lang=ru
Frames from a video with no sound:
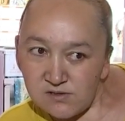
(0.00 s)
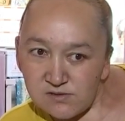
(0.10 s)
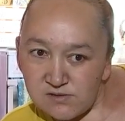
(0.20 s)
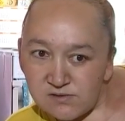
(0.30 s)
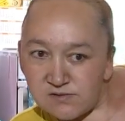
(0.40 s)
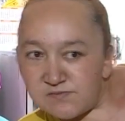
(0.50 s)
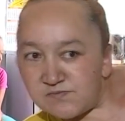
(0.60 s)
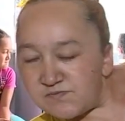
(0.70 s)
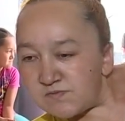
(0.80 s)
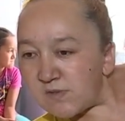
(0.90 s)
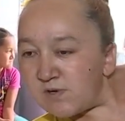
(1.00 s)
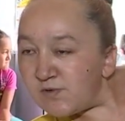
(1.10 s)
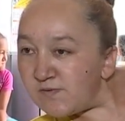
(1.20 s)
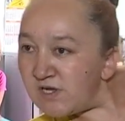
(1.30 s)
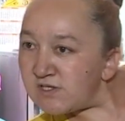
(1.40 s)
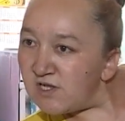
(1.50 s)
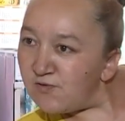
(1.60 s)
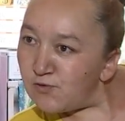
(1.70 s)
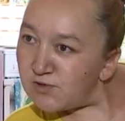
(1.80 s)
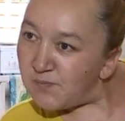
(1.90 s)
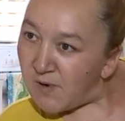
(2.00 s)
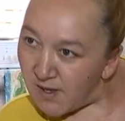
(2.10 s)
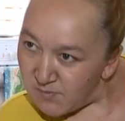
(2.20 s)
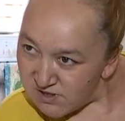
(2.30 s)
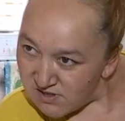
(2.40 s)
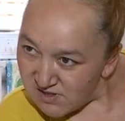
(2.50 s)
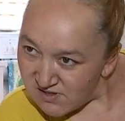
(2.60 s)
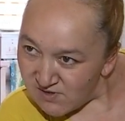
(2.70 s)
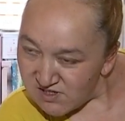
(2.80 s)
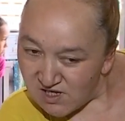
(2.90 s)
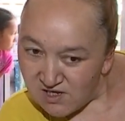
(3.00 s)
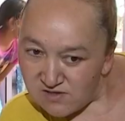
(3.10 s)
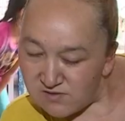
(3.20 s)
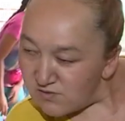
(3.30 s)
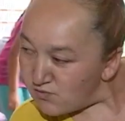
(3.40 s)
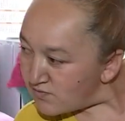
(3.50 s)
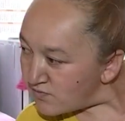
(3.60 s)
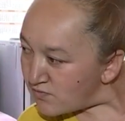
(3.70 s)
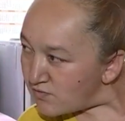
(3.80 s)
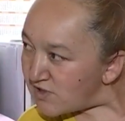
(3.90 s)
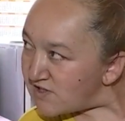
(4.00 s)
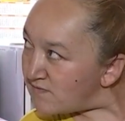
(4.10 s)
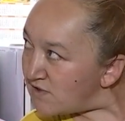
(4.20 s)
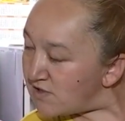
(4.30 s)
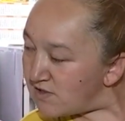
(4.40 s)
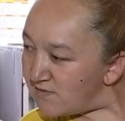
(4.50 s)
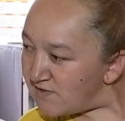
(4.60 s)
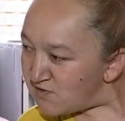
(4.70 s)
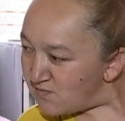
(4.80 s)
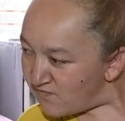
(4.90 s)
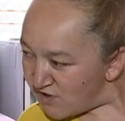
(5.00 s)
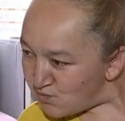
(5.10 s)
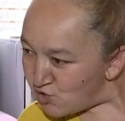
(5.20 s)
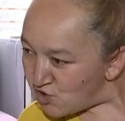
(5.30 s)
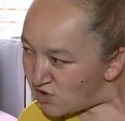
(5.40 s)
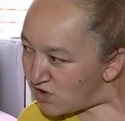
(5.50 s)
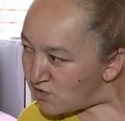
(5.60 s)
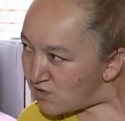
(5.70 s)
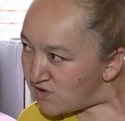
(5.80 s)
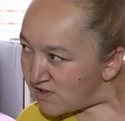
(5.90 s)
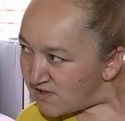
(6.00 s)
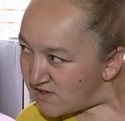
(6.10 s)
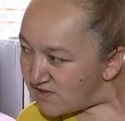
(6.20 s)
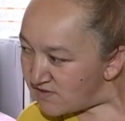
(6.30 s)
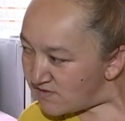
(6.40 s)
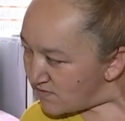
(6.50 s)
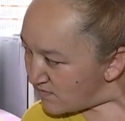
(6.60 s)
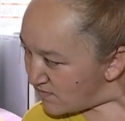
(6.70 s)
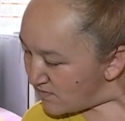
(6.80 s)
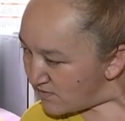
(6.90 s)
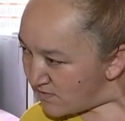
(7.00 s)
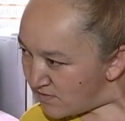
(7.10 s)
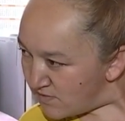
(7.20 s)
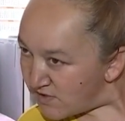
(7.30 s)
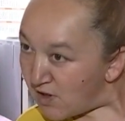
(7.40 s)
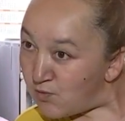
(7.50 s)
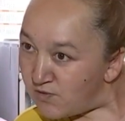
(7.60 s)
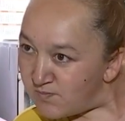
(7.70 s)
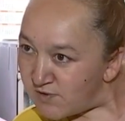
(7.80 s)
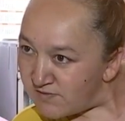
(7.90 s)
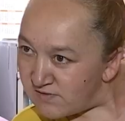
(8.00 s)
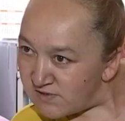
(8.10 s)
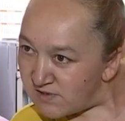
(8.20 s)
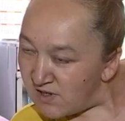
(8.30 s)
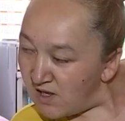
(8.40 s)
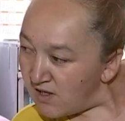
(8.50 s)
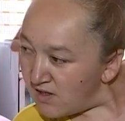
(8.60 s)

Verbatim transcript: Эм, бывает, телефона памяти не хватает. Ну, у нас, видите, невозможно нету интернет э, домой провести.